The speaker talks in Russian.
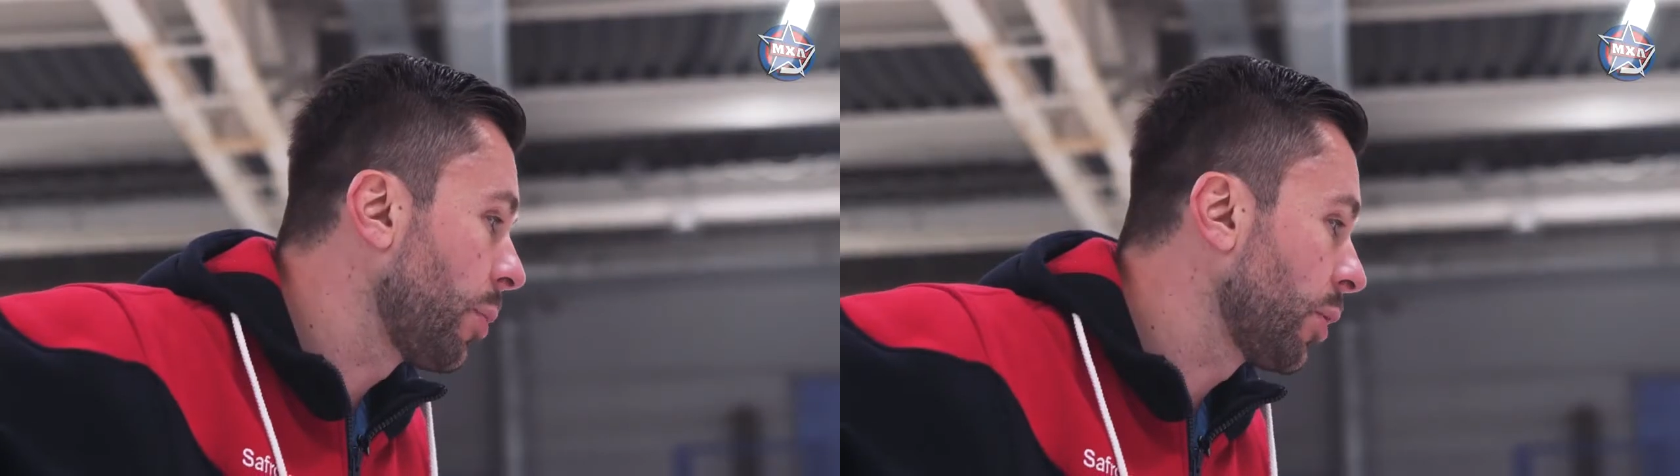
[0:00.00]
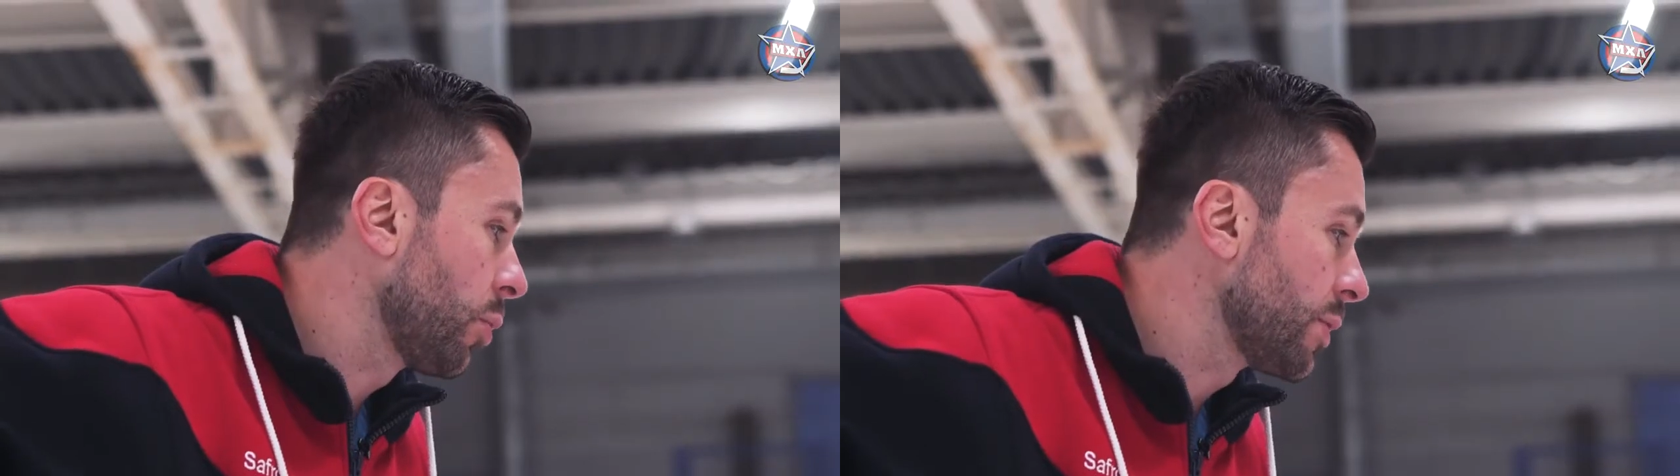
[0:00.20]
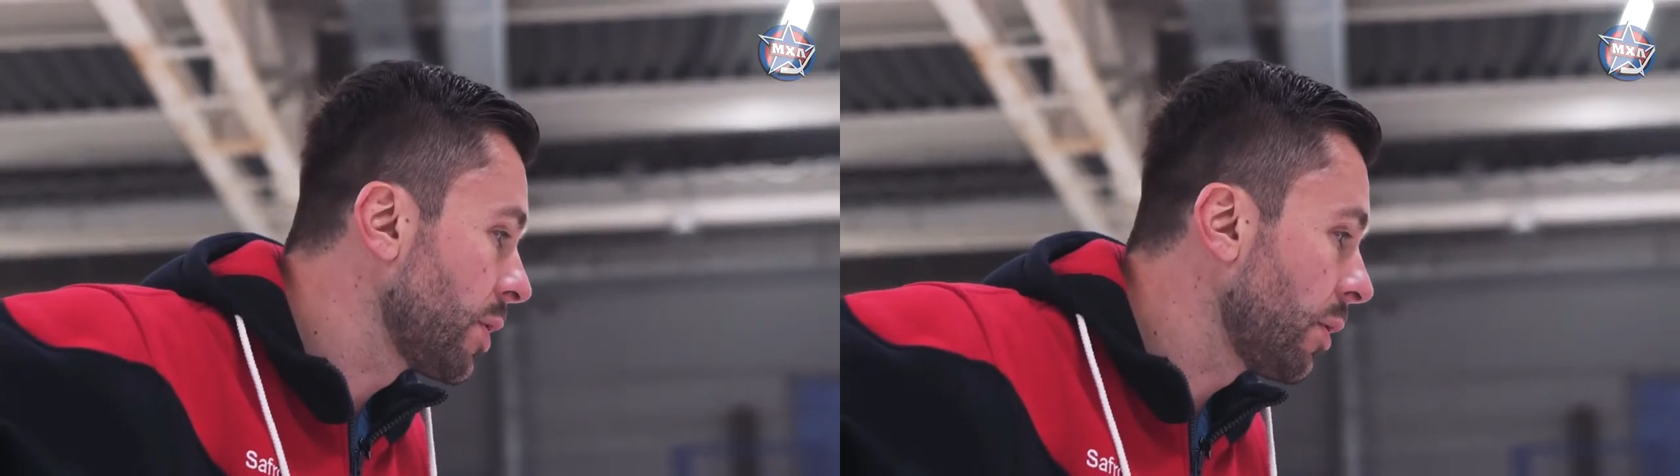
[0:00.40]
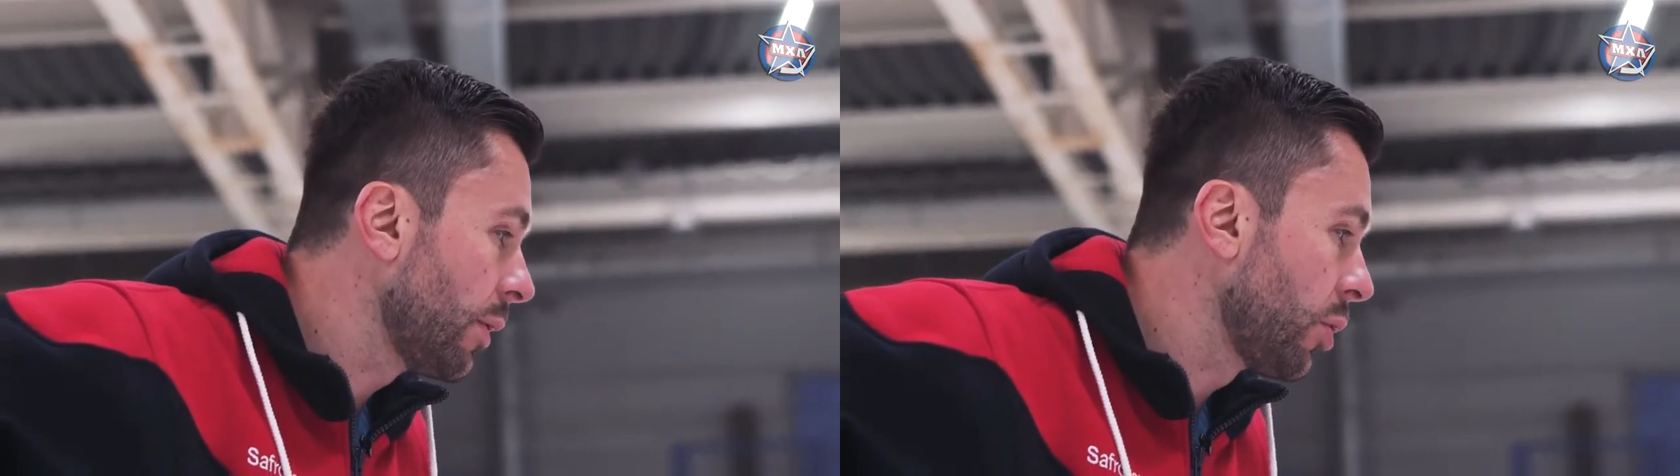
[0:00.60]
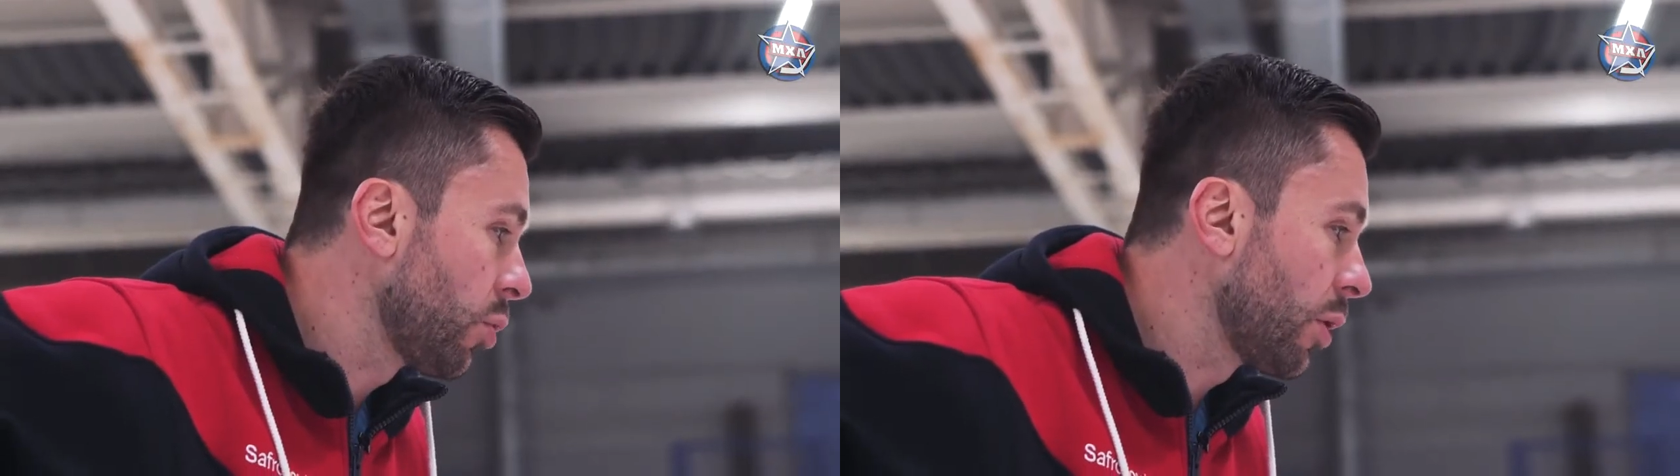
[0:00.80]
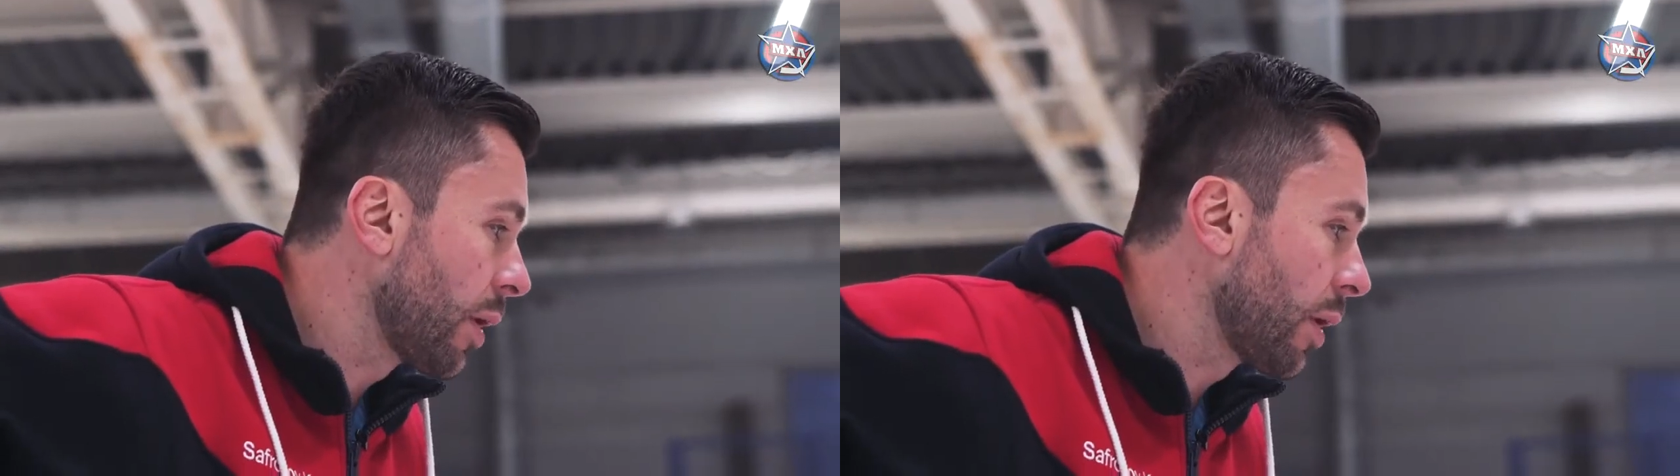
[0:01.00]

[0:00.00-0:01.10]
потом сделал Андрюха,